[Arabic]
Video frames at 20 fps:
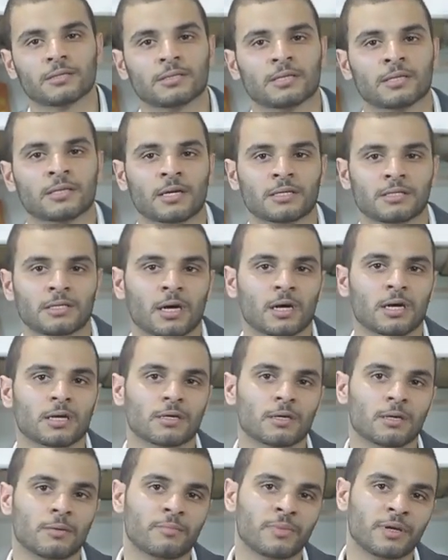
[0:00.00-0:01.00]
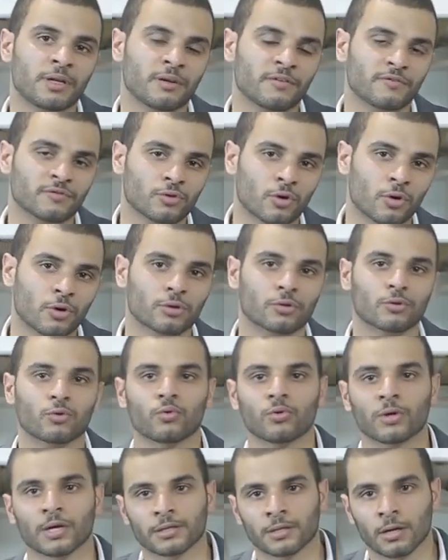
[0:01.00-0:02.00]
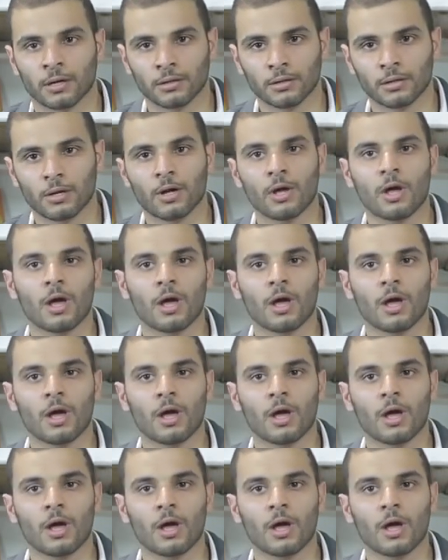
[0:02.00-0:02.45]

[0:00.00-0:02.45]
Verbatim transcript: سيتادير بين الفطور والغداء